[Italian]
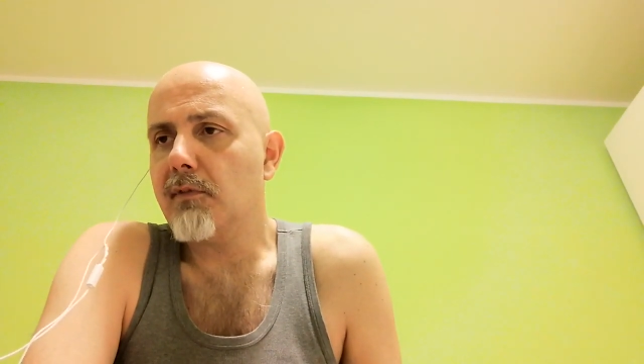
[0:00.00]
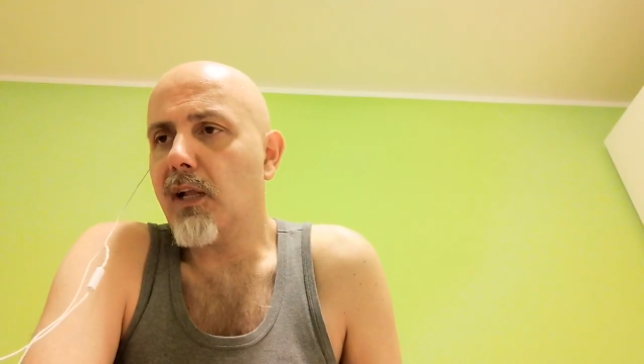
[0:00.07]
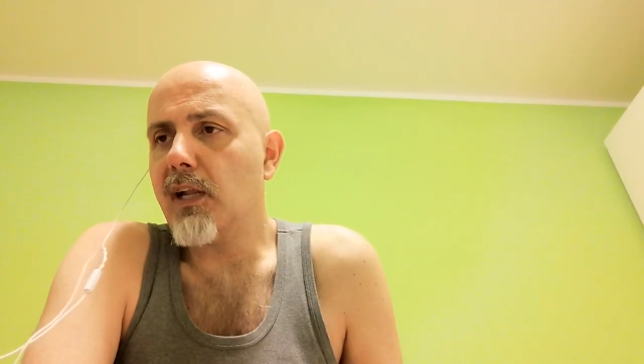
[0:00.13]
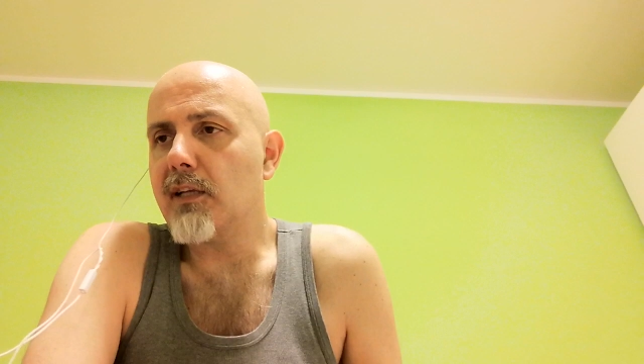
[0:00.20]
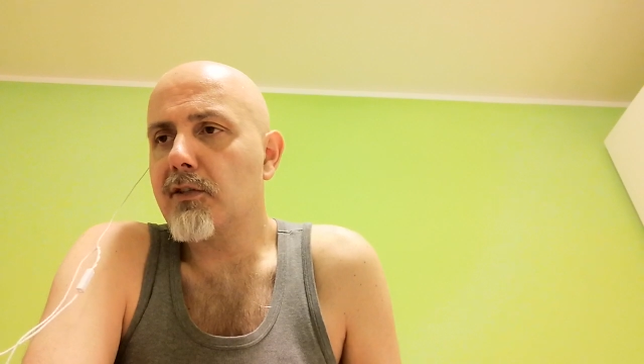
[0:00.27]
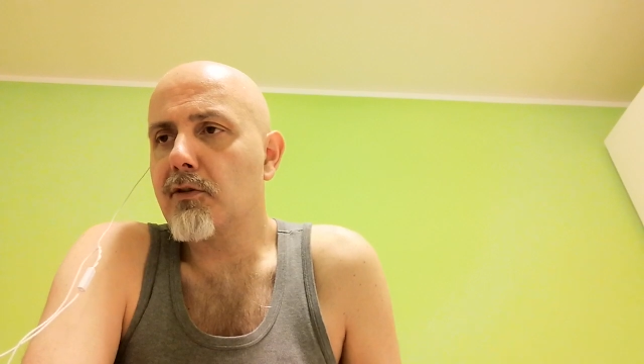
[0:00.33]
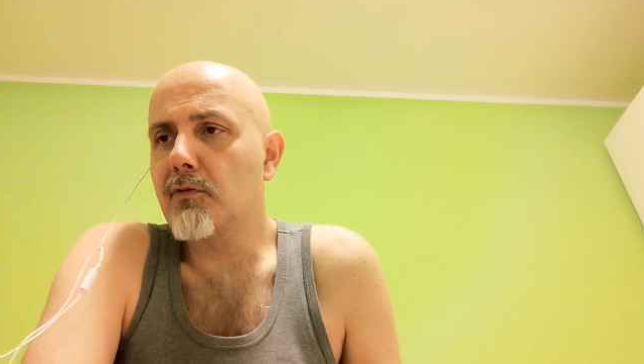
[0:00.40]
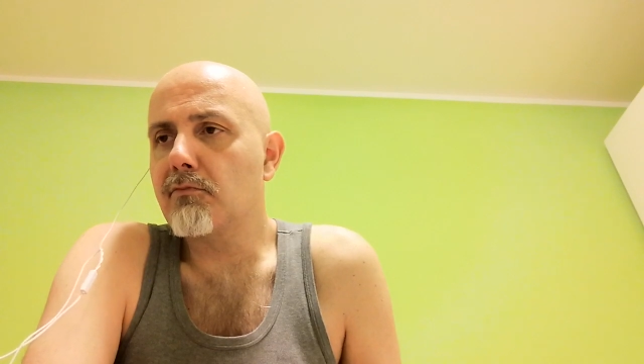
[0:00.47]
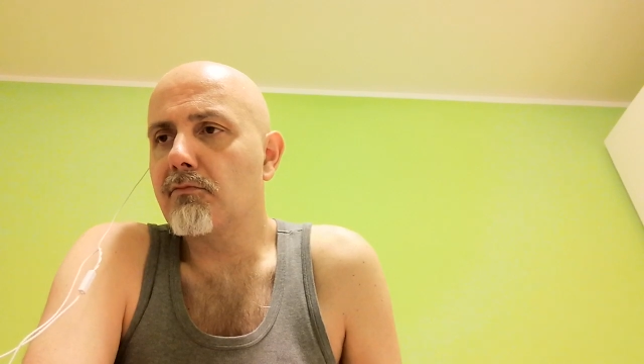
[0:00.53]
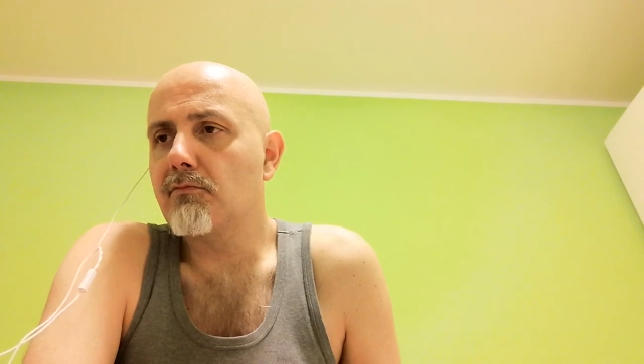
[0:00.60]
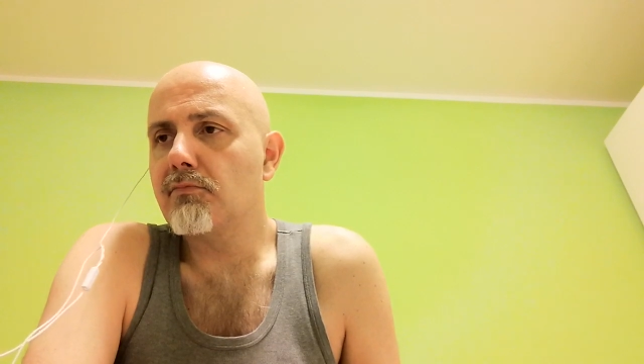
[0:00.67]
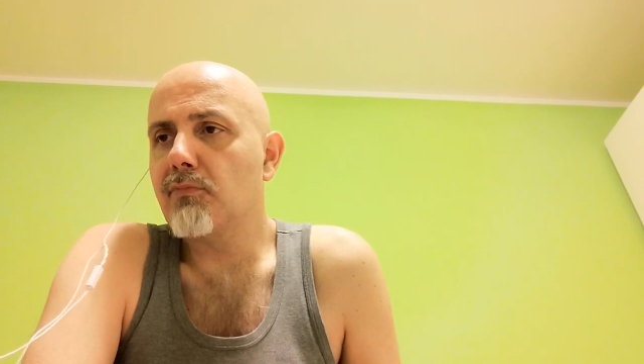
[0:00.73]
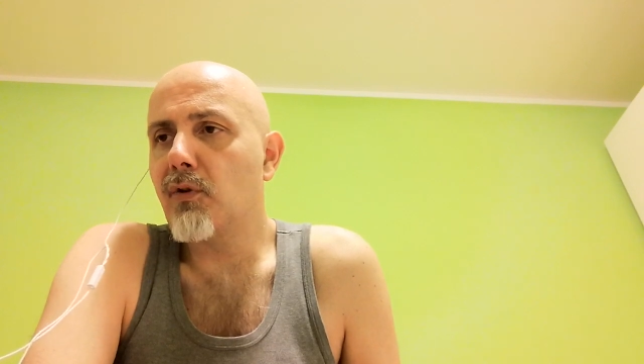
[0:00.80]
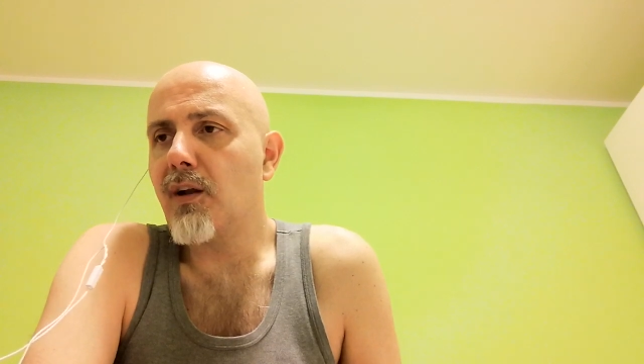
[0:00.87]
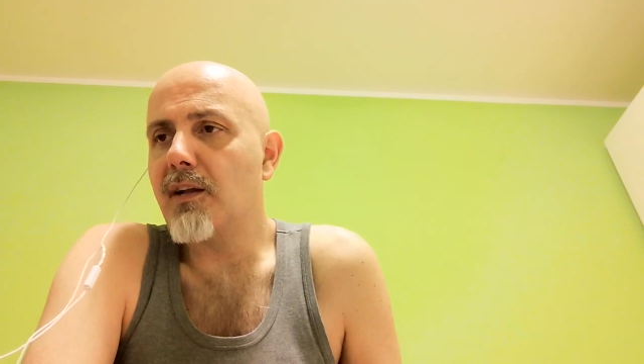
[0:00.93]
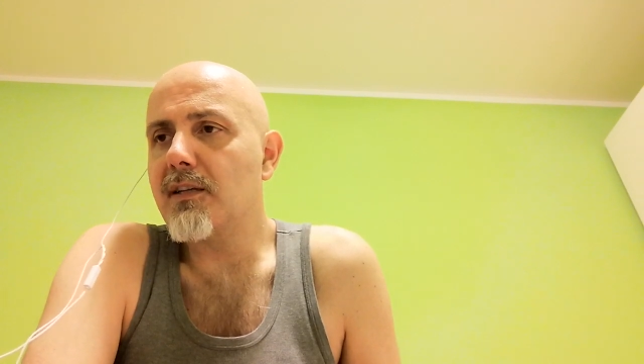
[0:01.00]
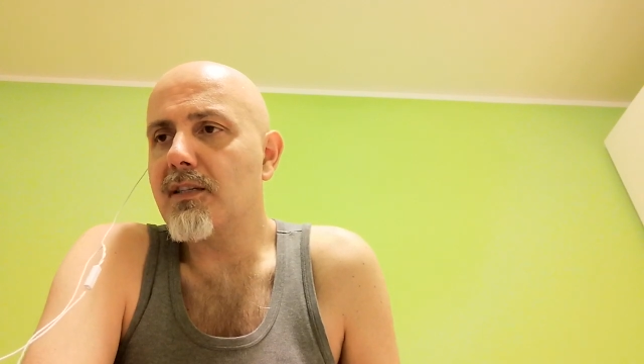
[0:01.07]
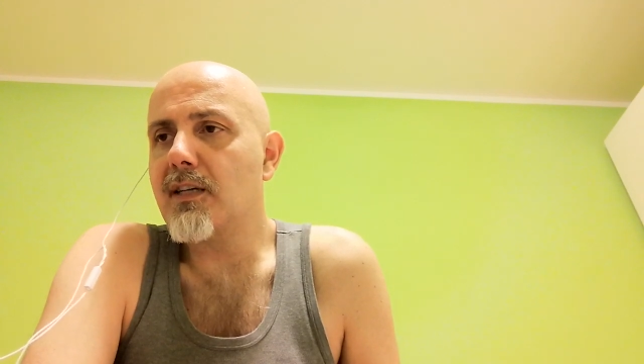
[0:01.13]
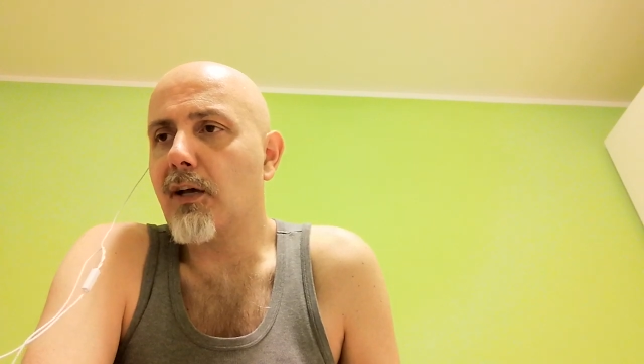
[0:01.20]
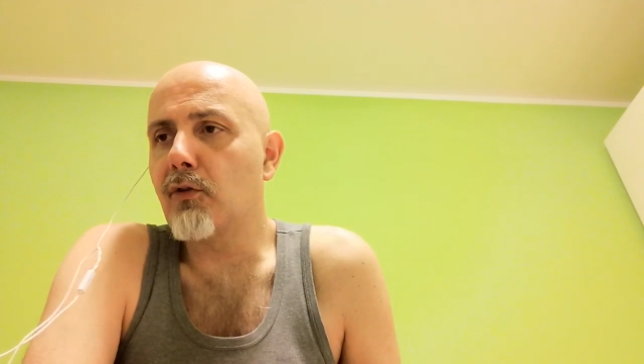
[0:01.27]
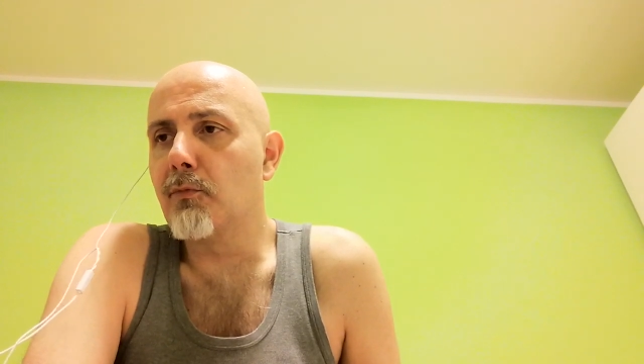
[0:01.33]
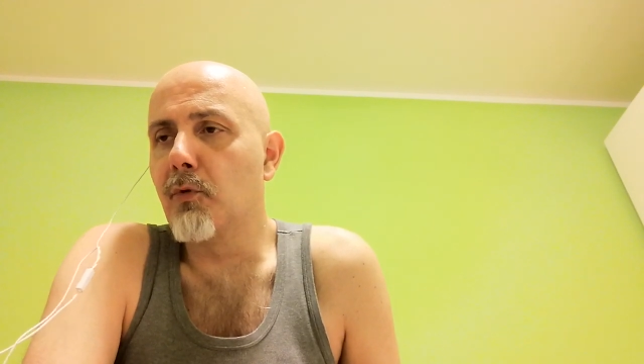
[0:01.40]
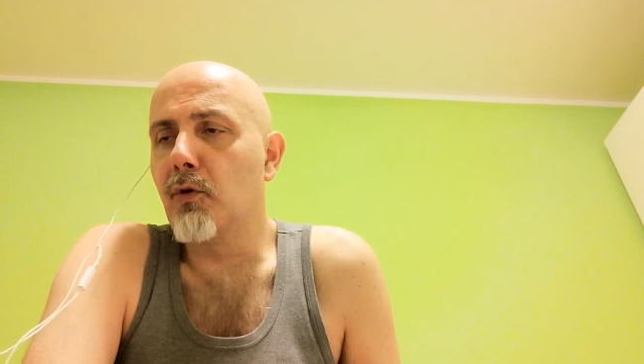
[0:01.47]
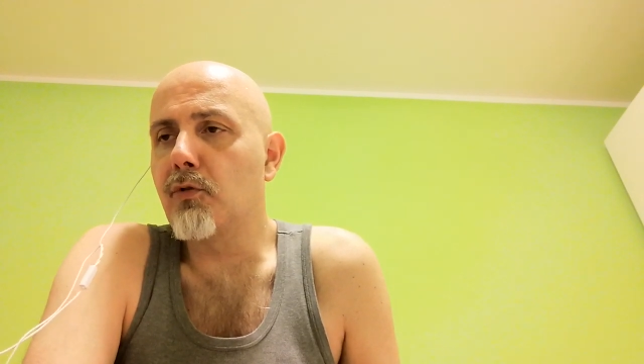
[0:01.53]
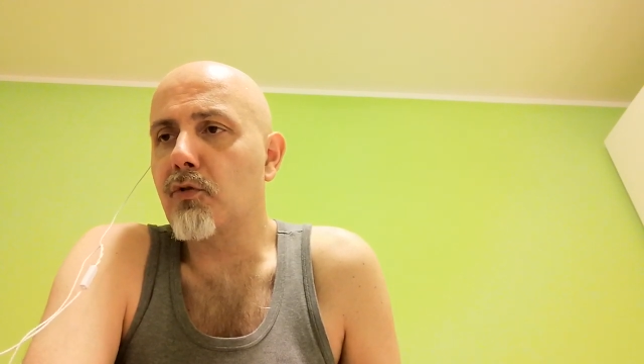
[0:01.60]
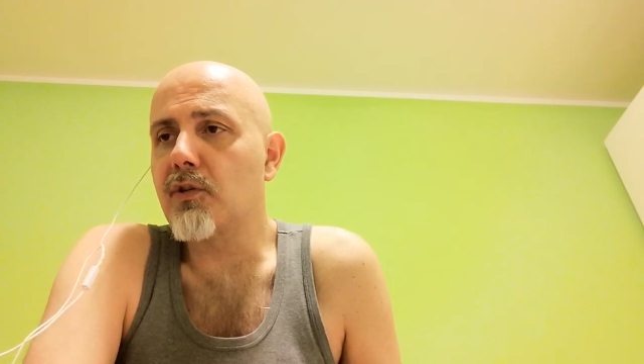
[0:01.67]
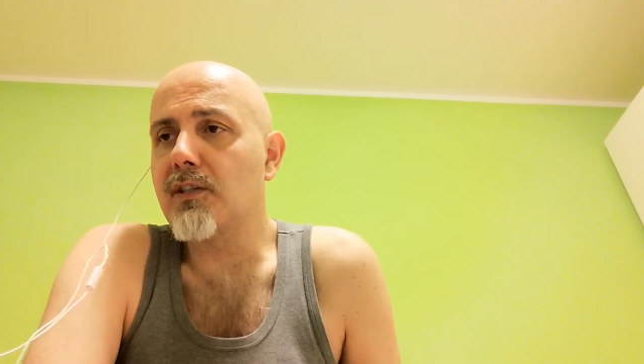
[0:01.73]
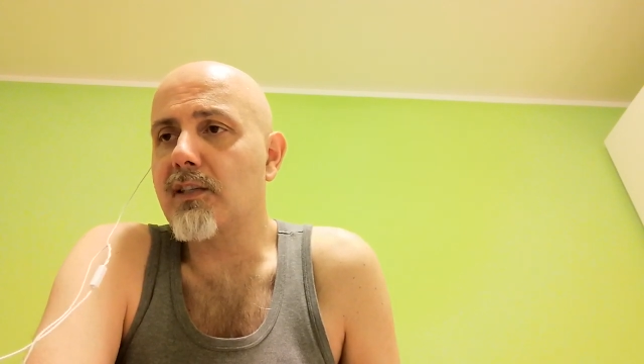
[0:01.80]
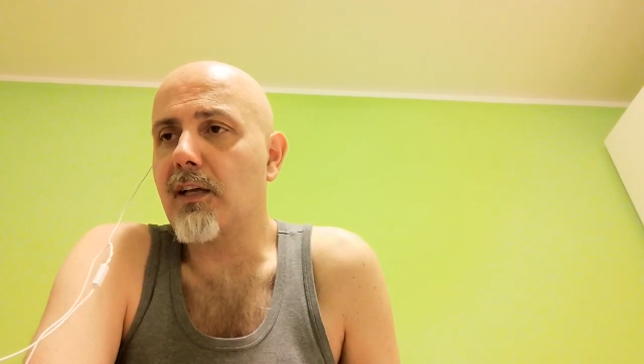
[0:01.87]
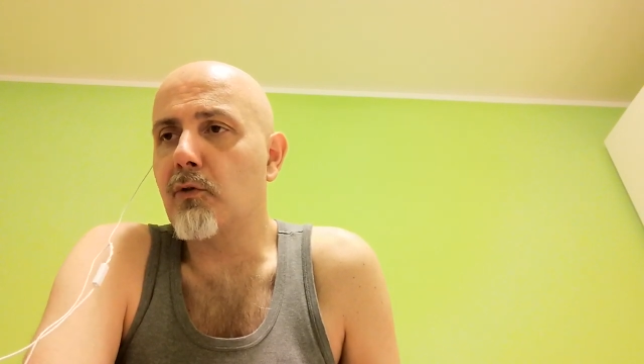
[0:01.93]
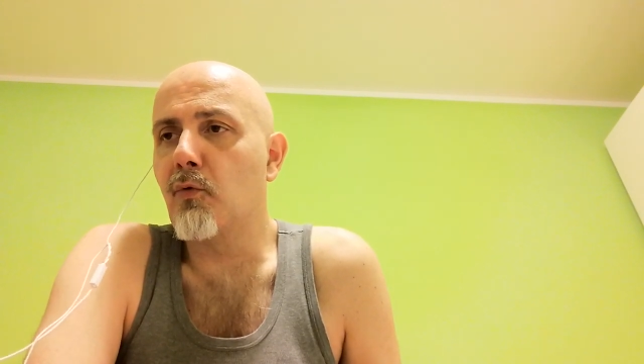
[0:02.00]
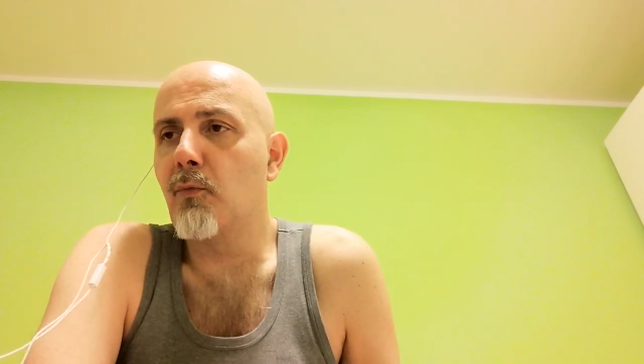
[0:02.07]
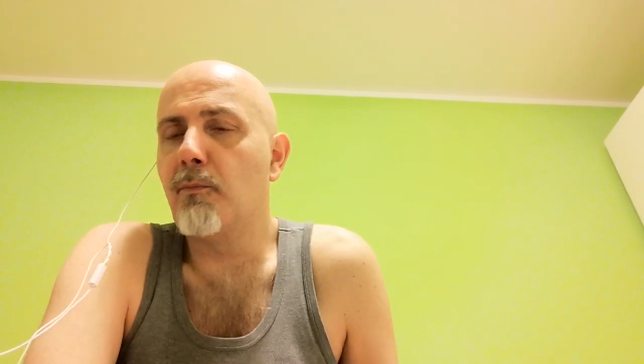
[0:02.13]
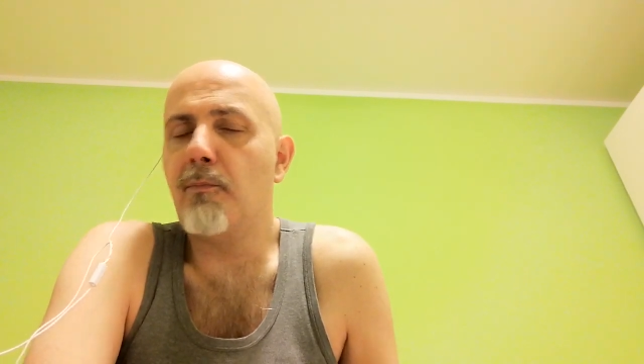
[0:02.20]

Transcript: la Lazio non ha rischiato molto c'è stato